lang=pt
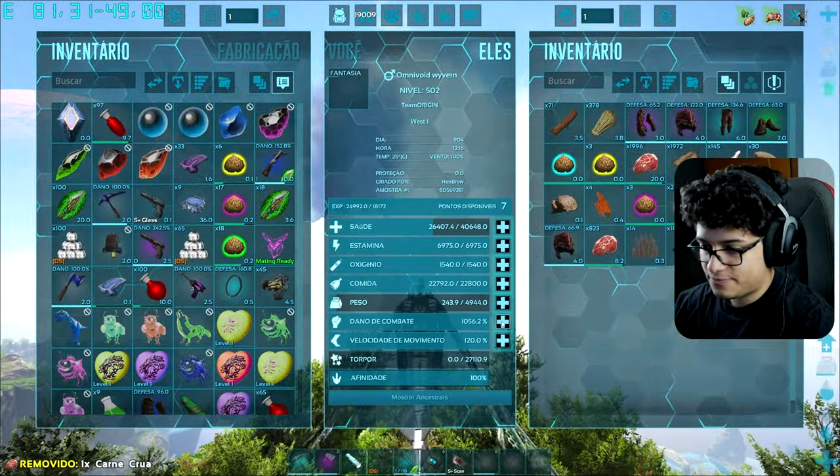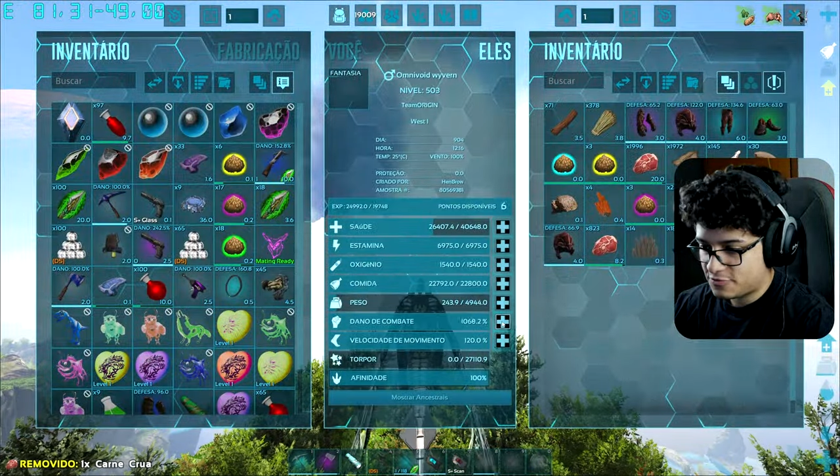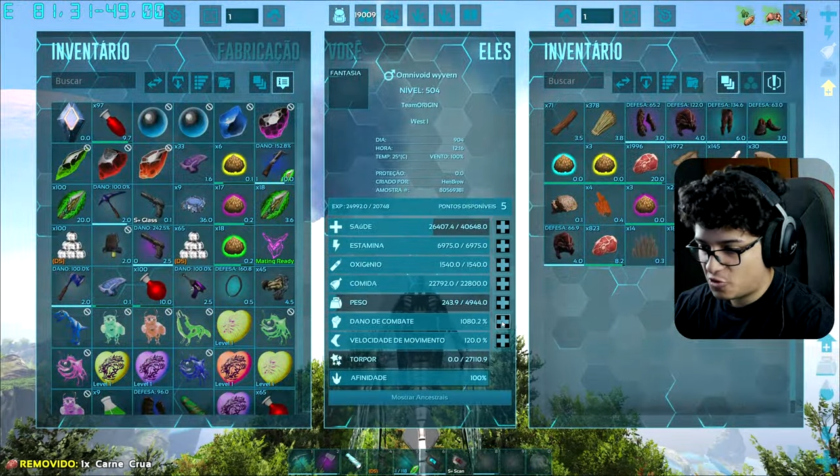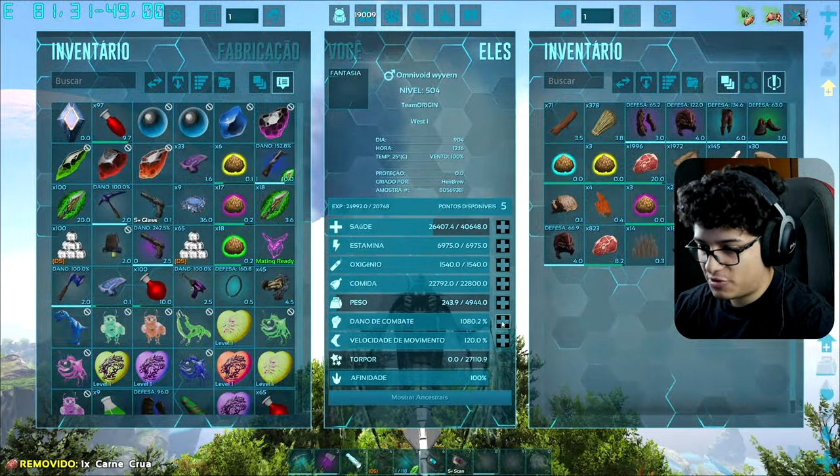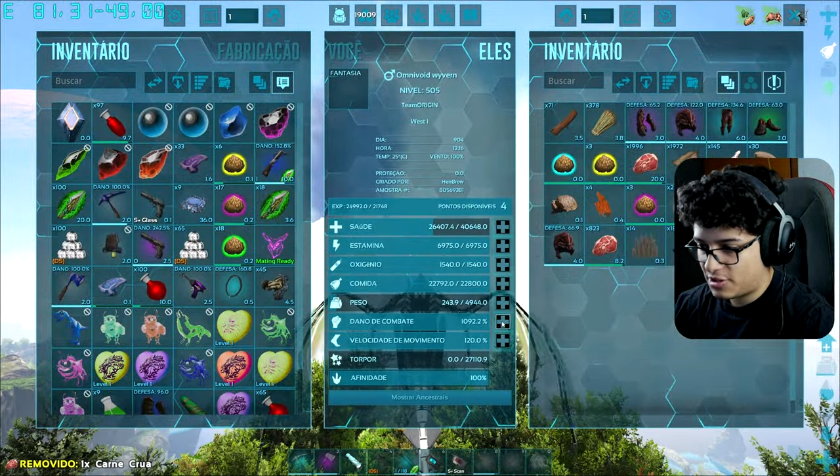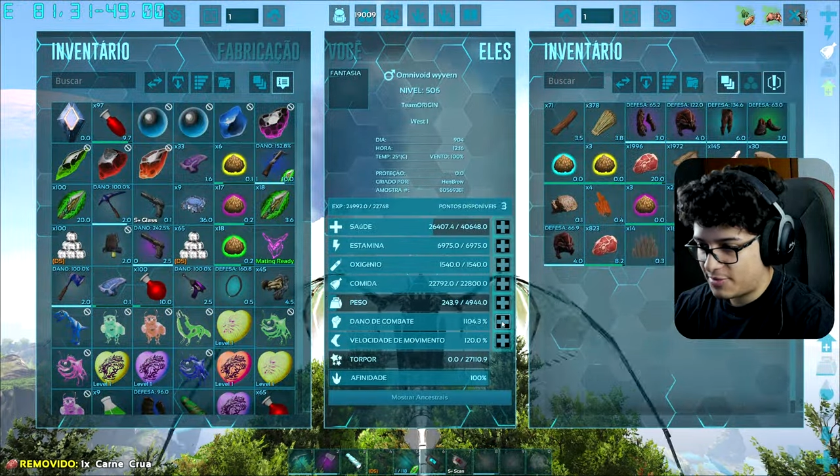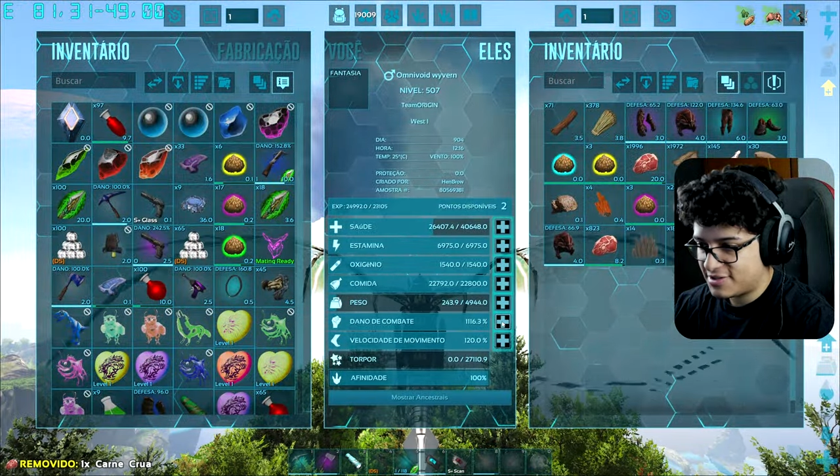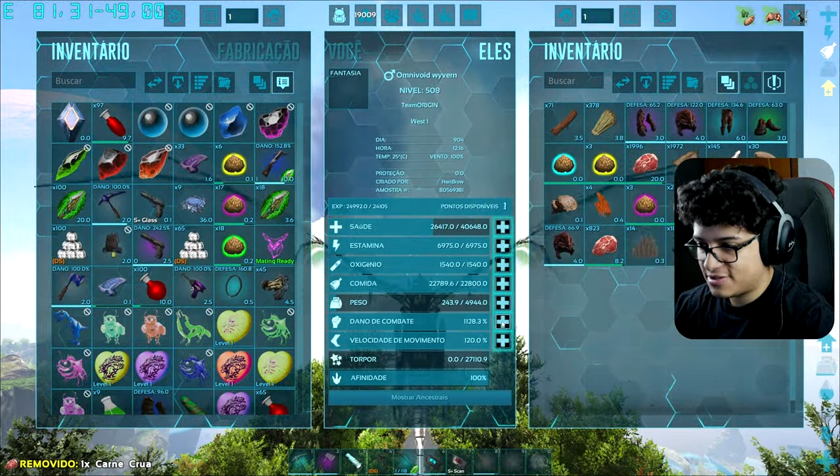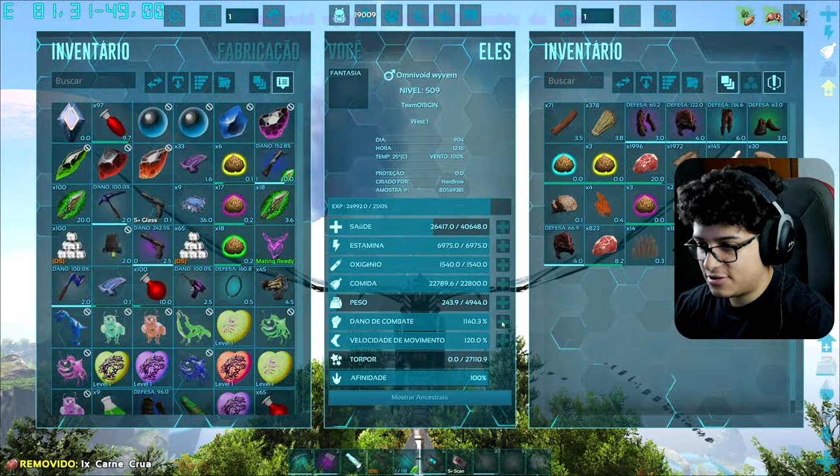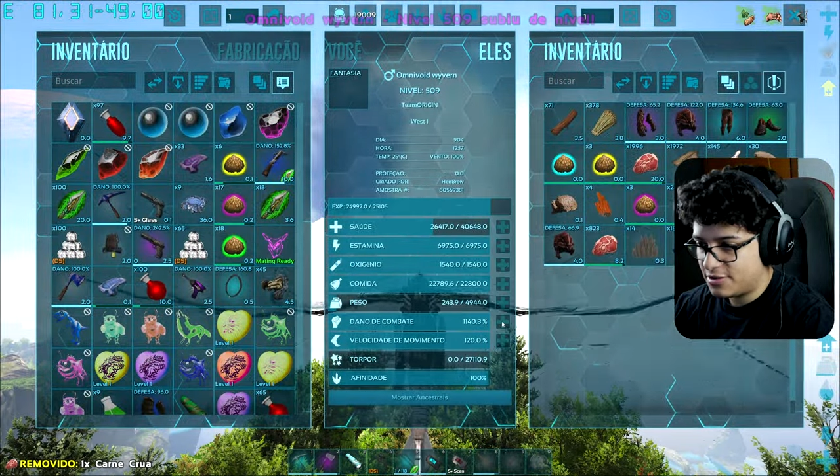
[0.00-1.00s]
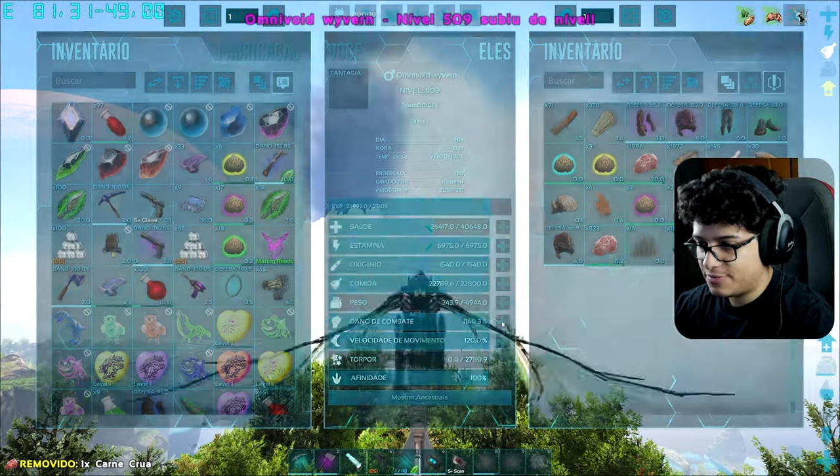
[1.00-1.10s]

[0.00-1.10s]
Vou aumentar mais esse dano aí.